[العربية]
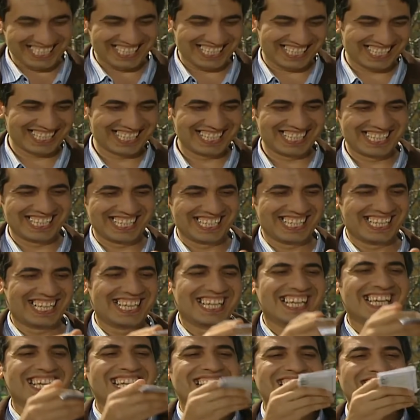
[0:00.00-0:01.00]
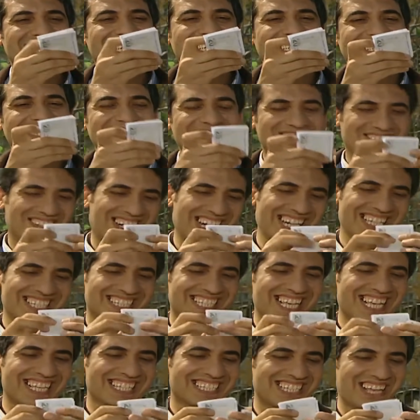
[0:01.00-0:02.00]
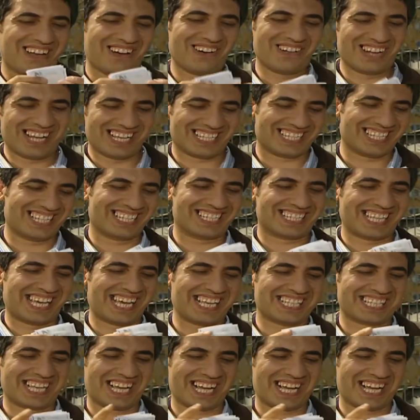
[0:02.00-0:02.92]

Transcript: تفضل الله يحفظك حميد